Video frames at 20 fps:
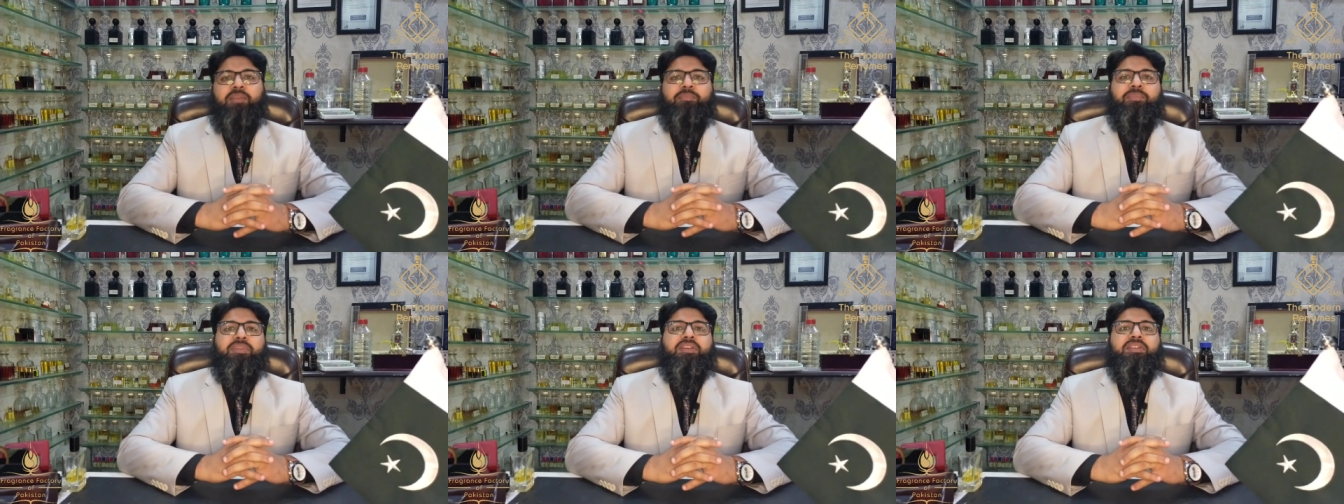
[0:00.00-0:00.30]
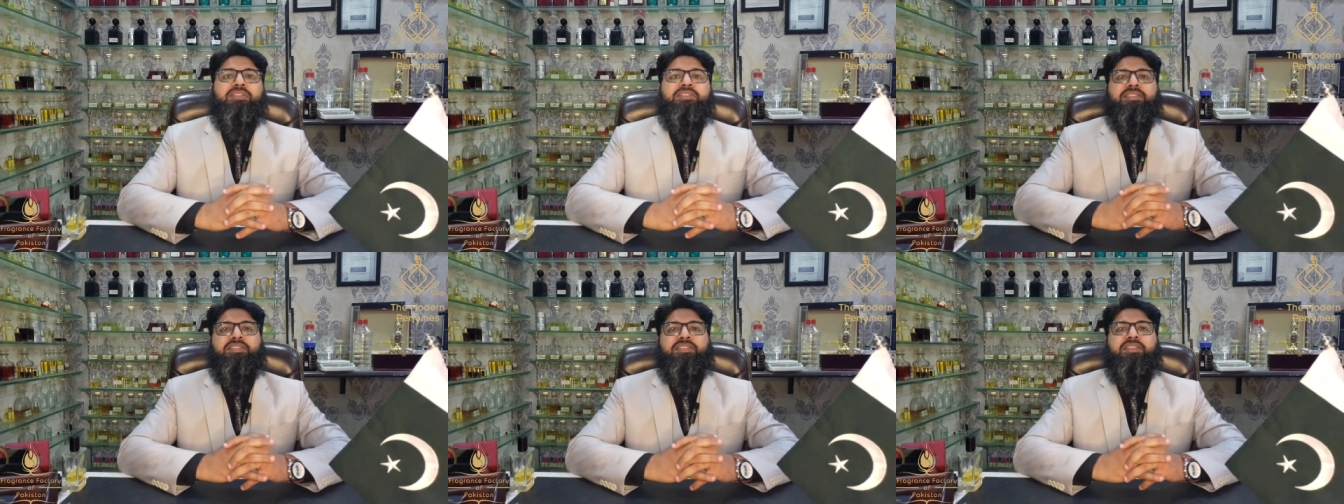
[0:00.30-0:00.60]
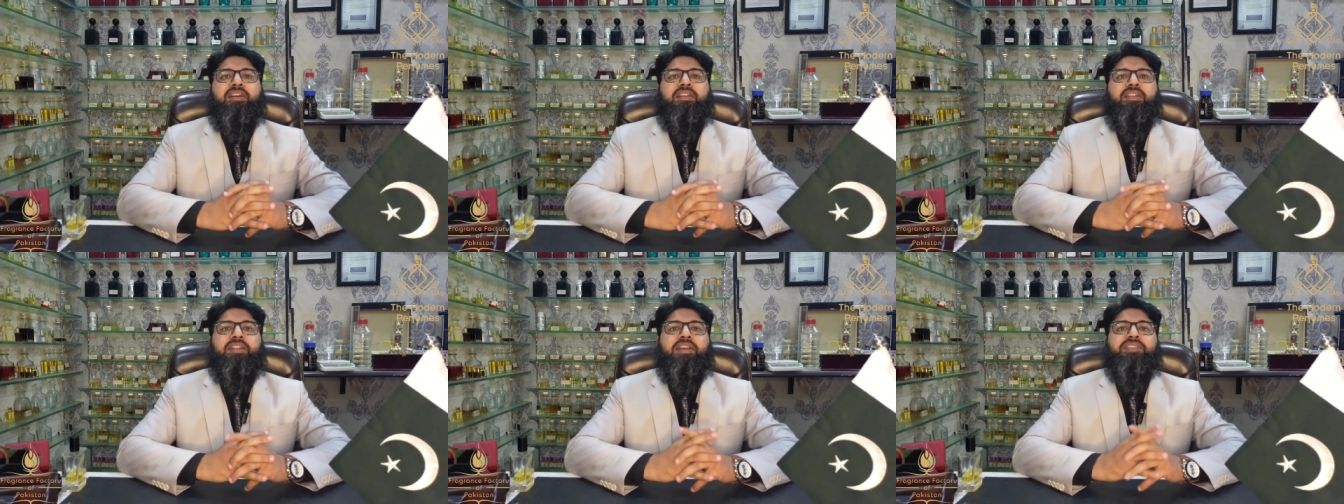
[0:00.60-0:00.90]
केमिकल्स
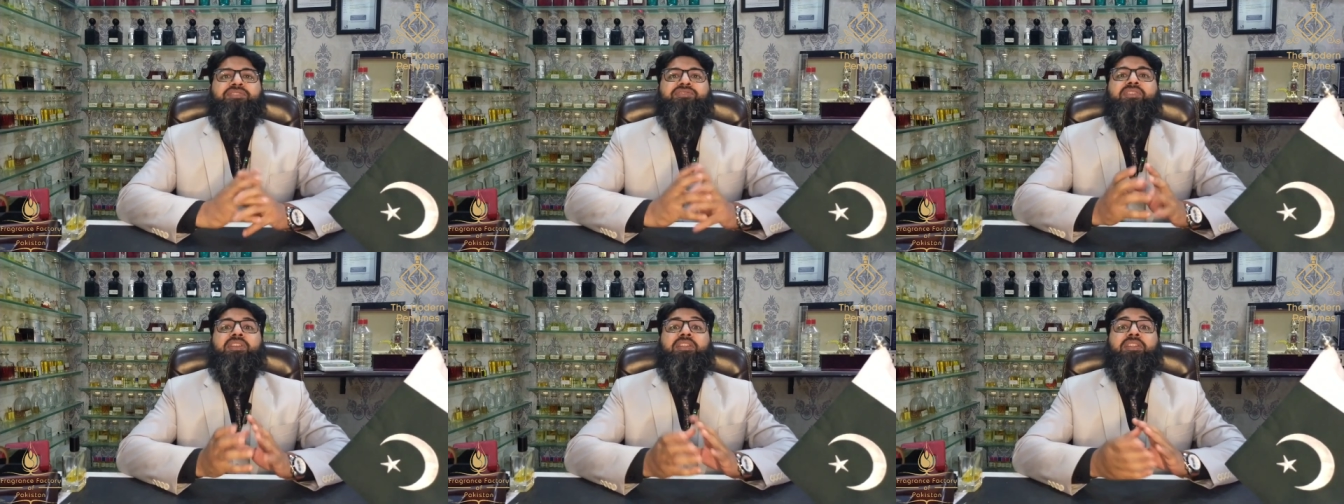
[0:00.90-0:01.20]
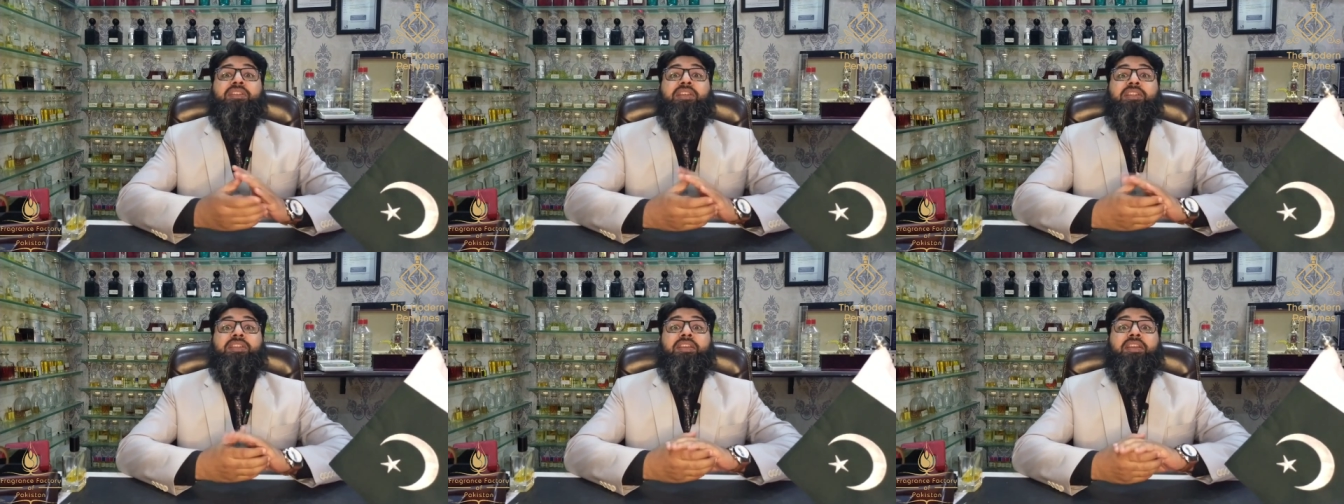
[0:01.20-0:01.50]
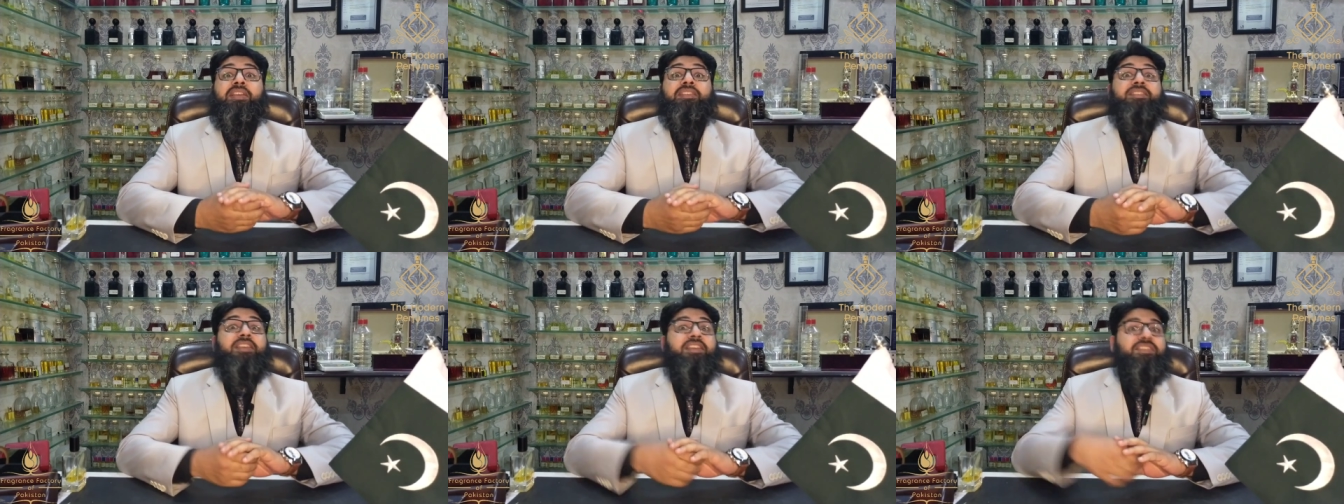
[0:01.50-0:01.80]
इनका नेचुरल यानी
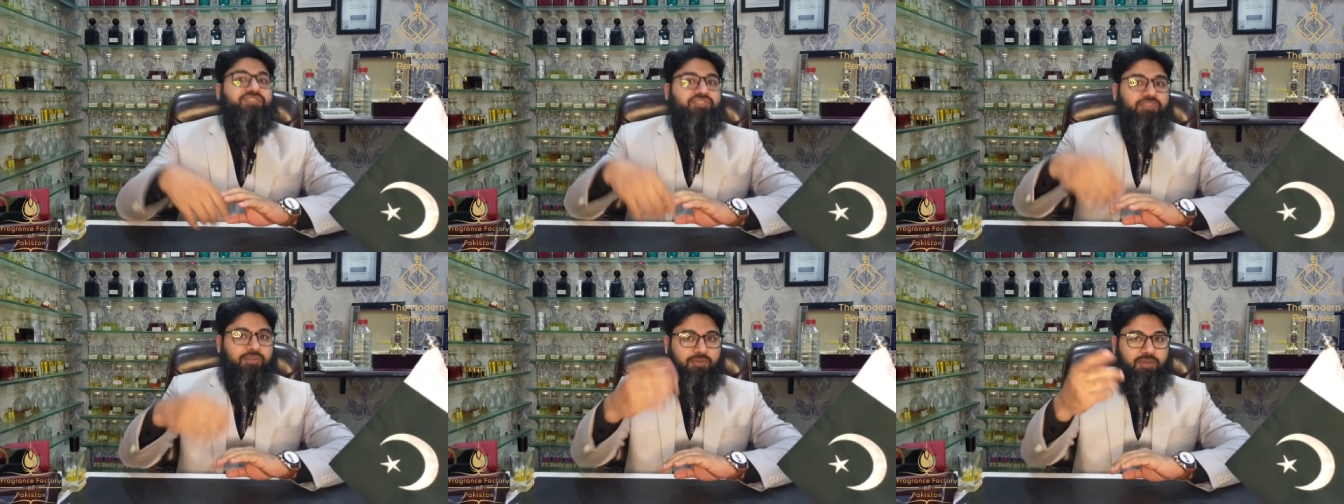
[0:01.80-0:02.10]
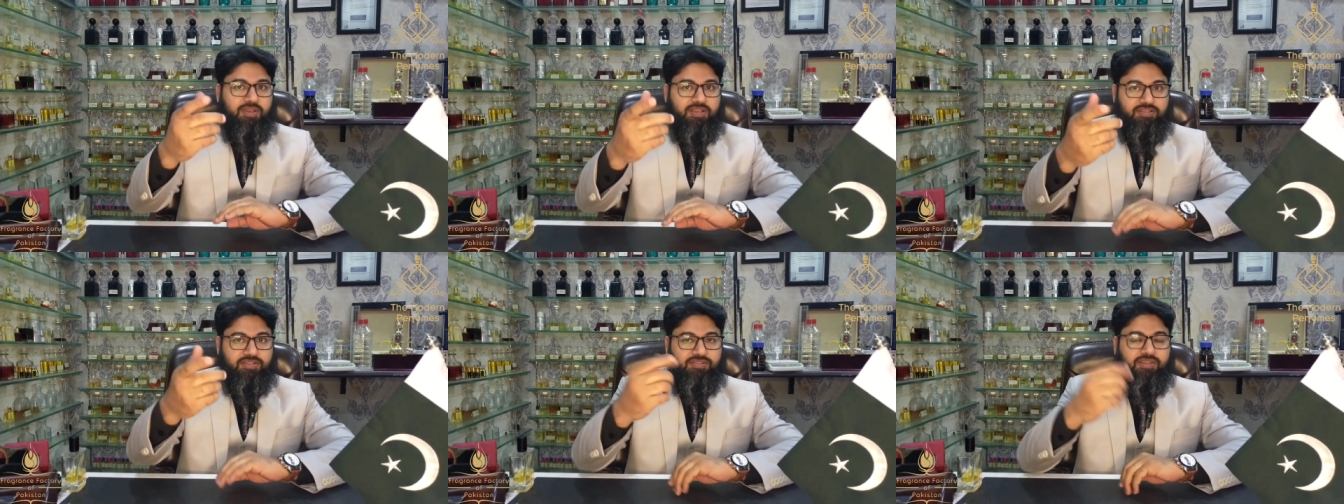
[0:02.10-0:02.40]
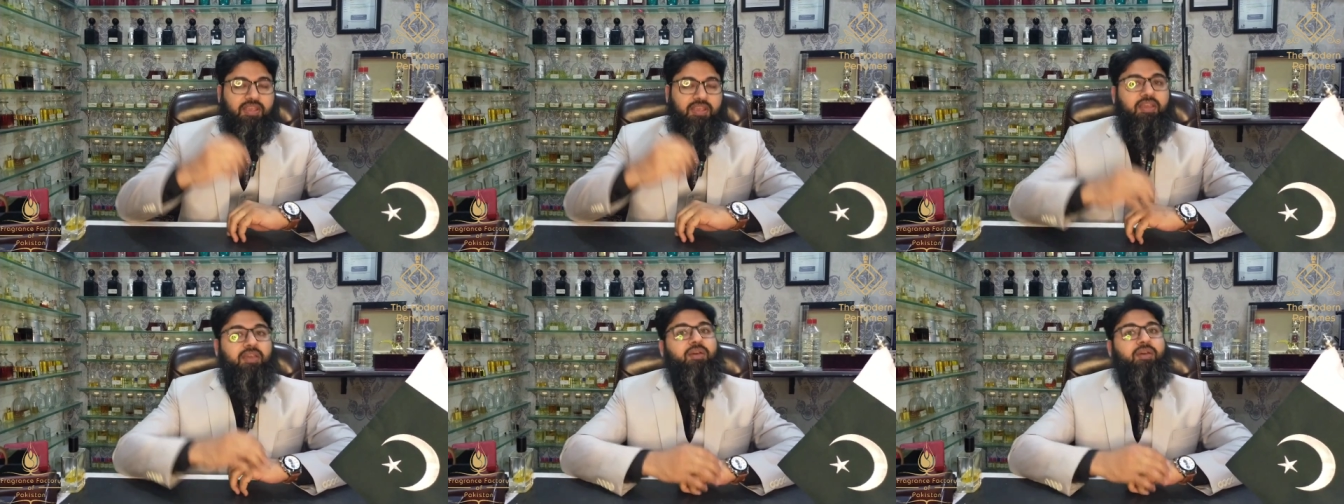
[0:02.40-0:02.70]
कि एसेंशियल ऑयल्स